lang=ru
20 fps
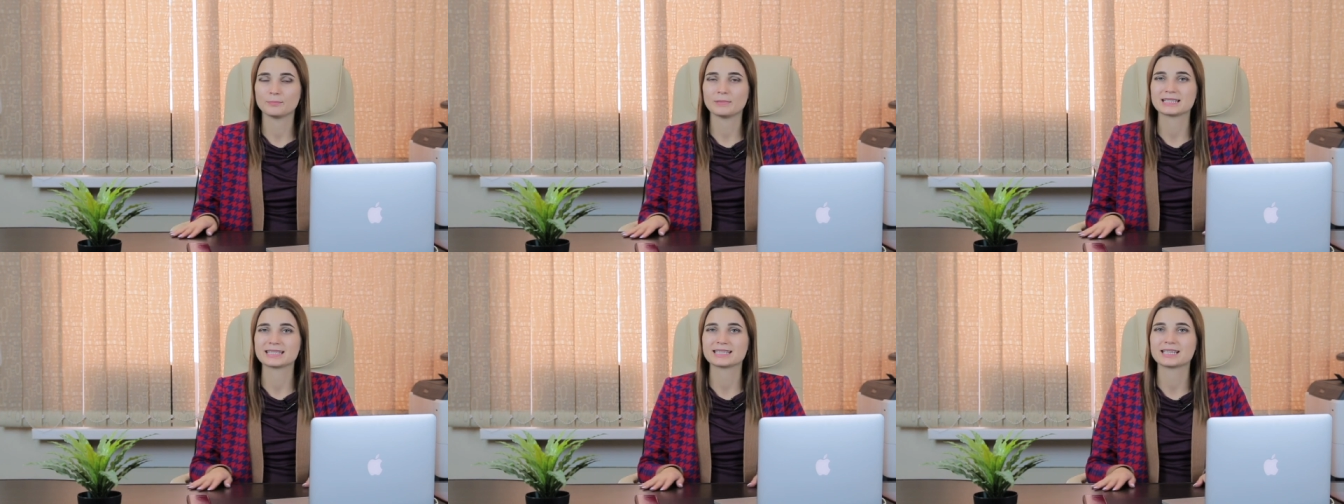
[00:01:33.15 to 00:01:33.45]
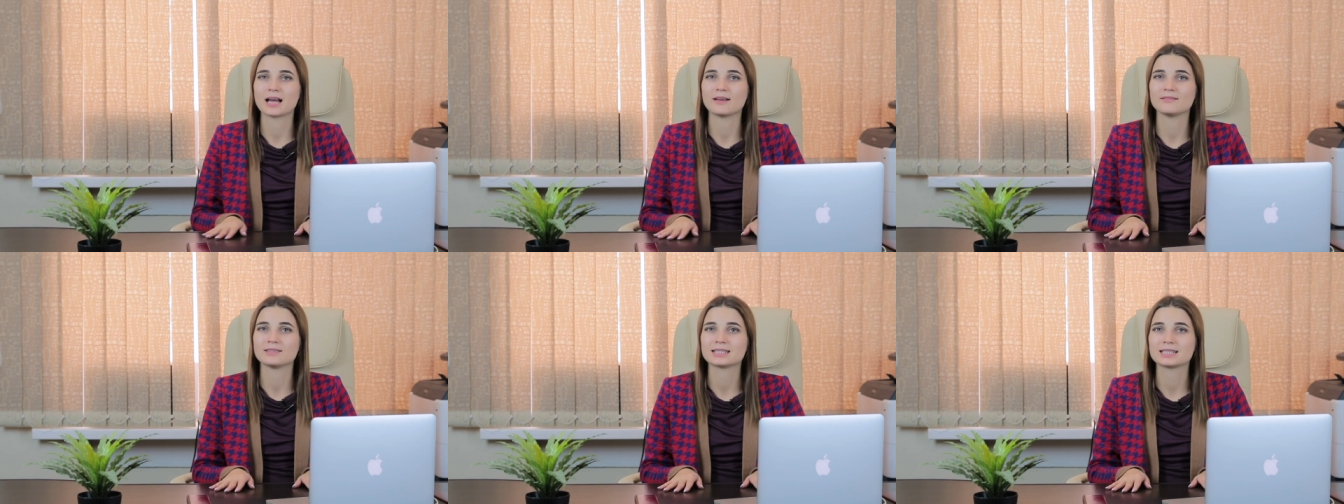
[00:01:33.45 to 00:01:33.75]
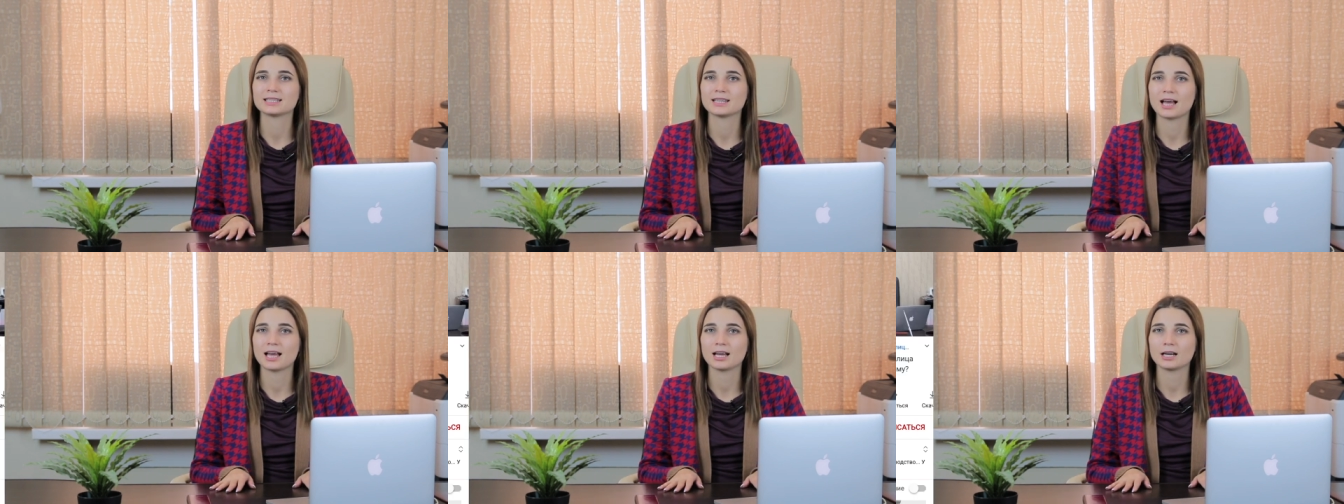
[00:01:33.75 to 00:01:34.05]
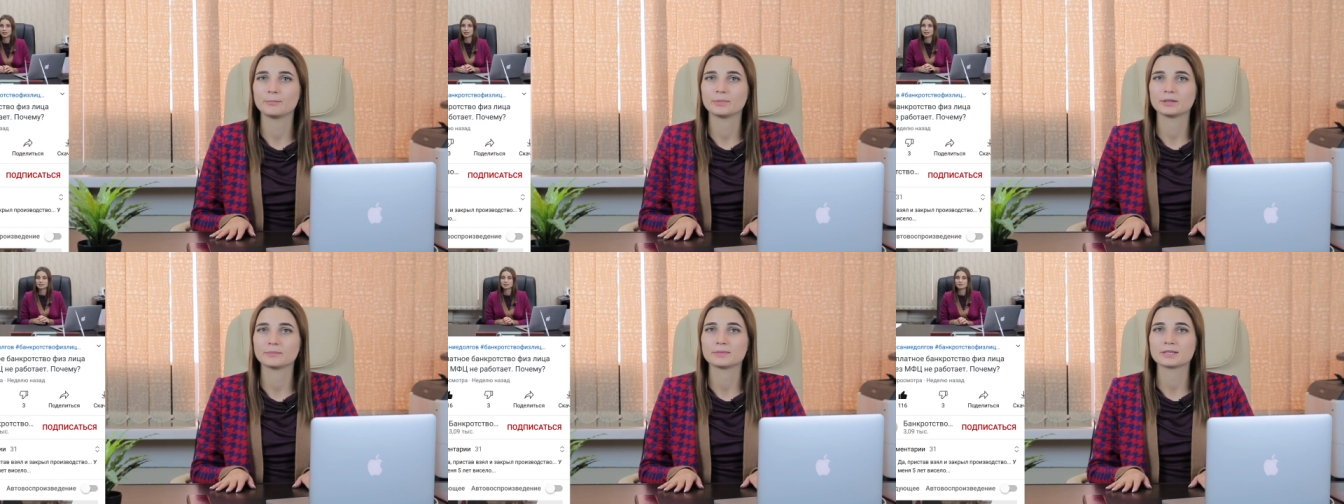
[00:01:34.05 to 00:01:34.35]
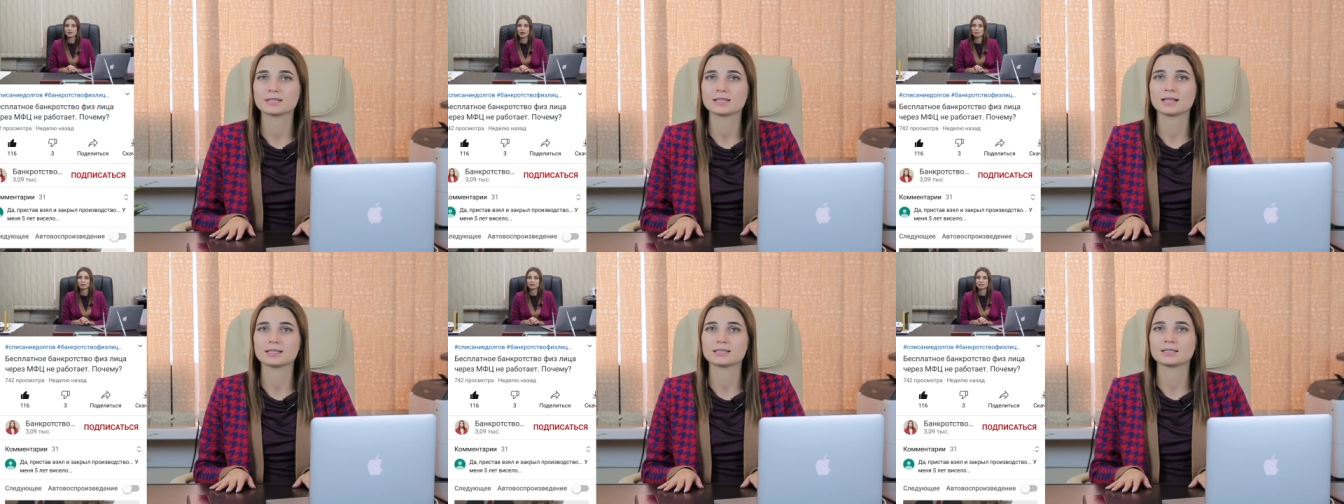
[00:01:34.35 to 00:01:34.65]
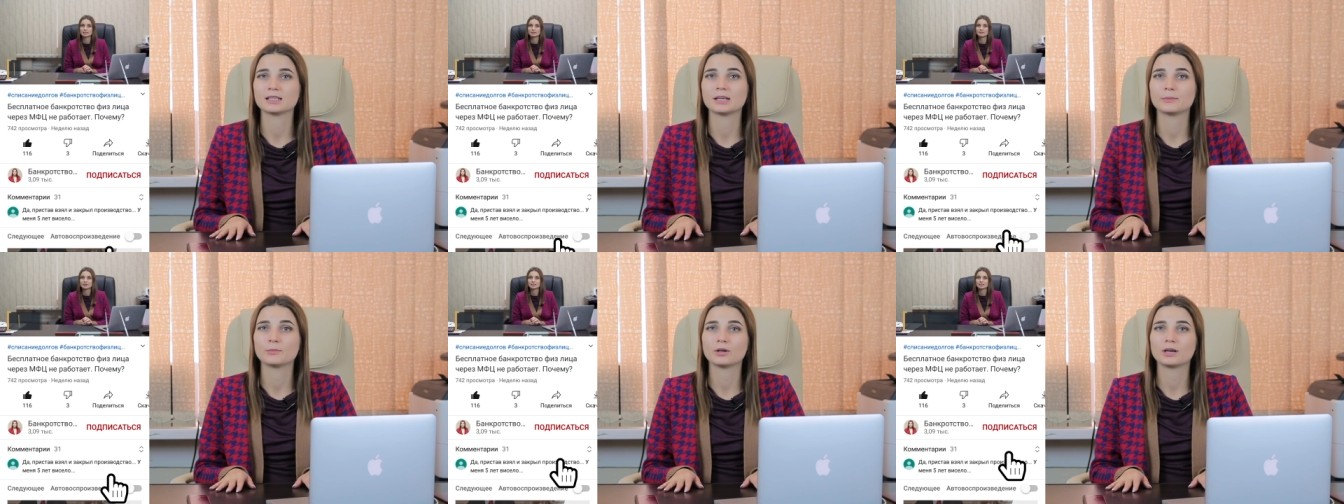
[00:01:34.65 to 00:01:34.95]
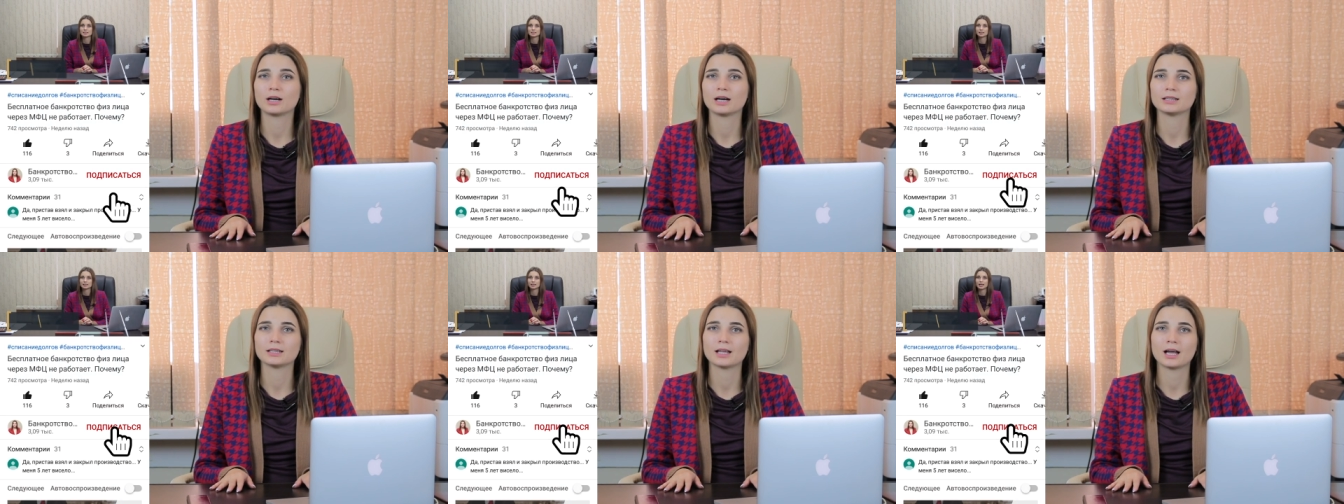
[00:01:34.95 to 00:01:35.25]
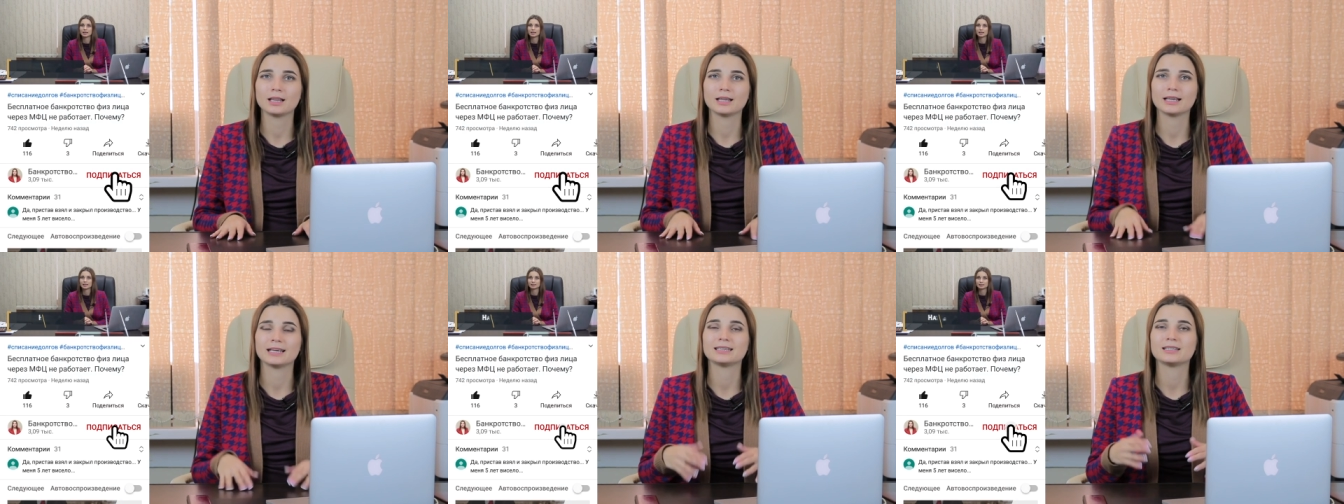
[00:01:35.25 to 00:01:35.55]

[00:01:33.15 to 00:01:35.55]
поставить лайк, подписаться на мой канал.